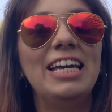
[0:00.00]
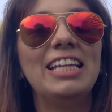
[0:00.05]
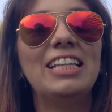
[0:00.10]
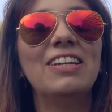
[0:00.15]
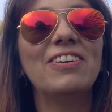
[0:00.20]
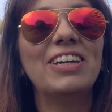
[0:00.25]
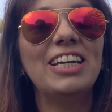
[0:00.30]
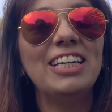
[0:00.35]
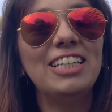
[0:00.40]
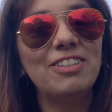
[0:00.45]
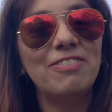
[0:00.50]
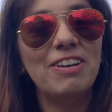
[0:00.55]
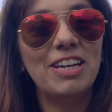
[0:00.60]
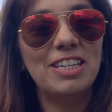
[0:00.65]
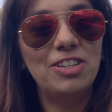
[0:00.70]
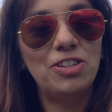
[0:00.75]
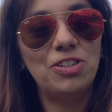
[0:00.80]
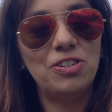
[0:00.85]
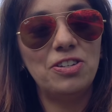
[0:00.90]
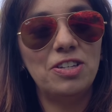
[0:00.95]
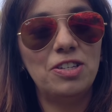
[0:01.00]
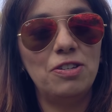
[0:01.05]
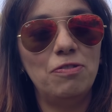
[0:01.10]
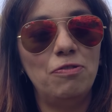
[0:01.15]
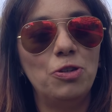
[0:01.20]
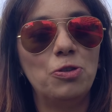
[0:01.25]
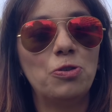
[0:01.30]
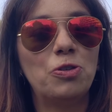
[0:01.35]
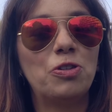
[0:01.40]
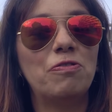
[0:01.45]
Então quem estiver assistindo esse
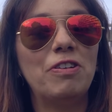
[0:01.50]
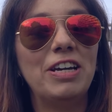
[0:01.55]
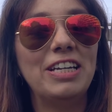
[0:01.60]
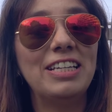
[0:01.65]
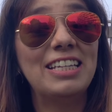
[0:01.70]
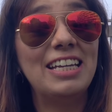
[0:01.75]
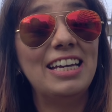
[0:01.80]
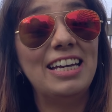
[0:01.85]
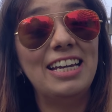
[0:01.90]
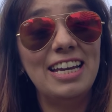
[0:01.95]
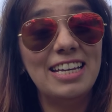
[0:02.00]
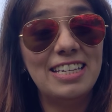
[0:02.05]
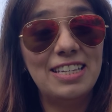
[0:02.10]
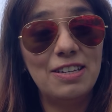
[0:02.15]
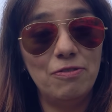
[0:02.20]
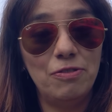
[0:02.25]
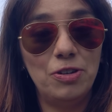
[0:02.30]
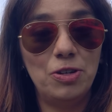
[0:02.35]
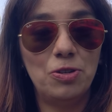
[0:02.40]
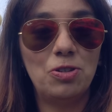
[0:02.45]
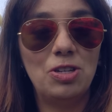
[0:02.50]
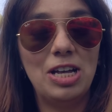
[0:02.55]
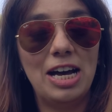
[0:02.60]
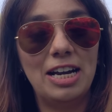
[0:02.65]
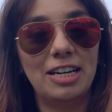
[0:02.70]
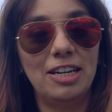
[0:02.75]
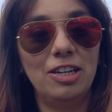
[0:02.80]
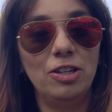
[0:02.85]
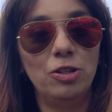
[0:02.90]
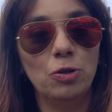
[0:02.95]
vídeo e tiver interesse em vir estudar
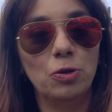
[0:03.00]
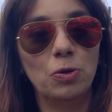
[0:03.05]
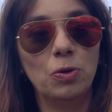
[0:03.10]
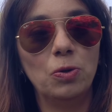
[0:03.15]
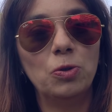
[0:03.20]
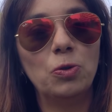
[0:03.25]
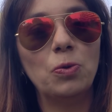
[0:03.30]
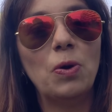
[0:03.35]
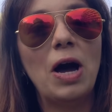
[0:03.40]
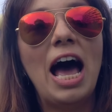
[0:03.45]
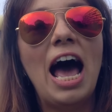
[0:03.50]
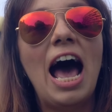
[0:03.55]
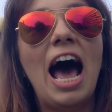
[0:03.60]
aqui em Toronto,